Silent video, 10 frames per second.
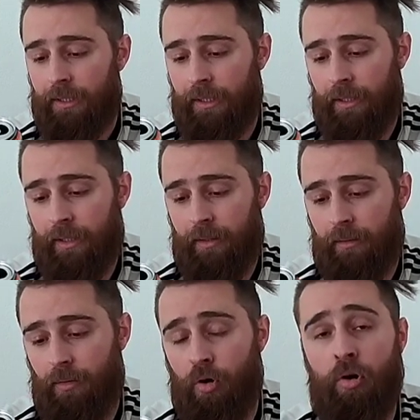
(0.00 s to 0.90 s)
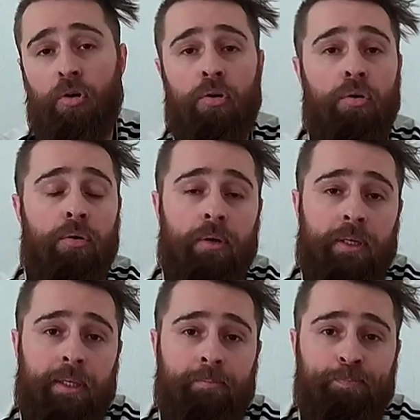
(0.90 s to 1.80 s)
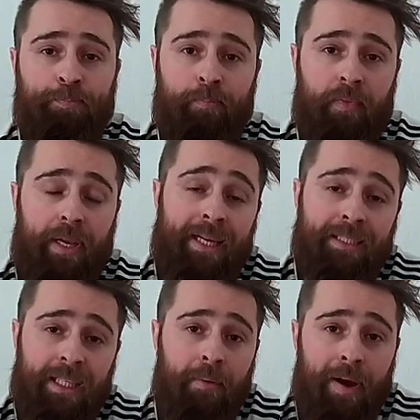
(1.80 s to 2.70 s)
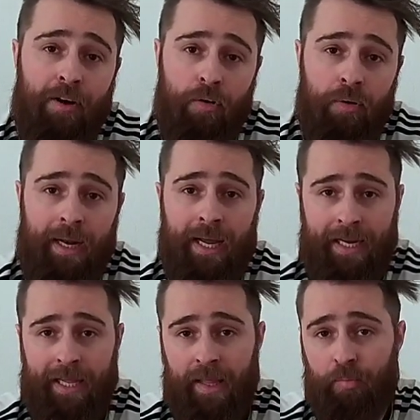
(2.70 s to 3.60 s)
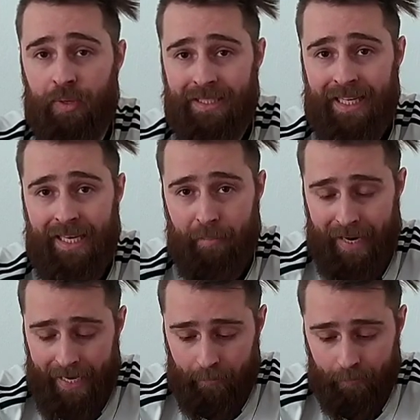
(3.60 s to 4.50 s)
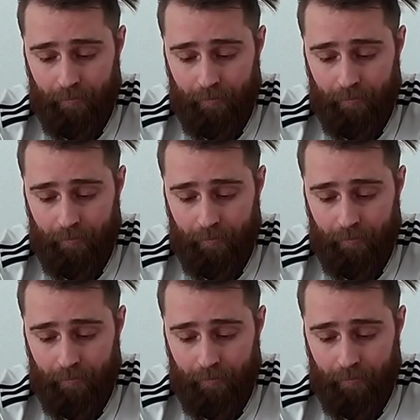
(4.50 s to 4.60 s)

eh, o em, hecha bajo la ley de pureza alemana.